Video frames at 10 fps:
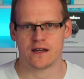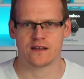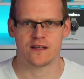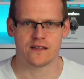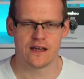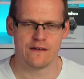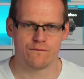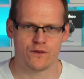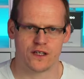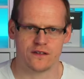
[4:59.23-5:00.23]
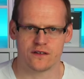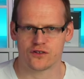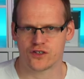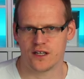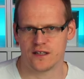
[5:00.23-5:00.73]
angeht, wird an dieser
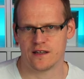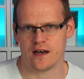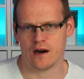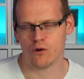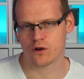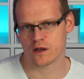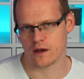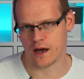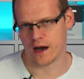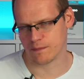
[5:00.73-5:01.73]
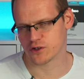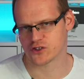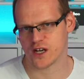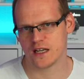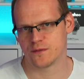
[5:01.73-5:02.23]
Stelle dann auch
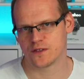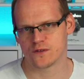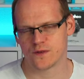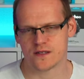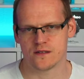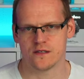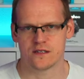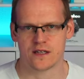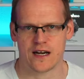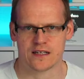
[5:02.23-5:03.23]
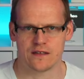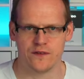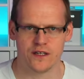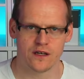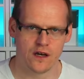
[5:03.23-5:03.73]
abgeschaltet bzw. nicht dann
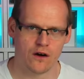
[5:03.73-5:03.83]
aktiviert,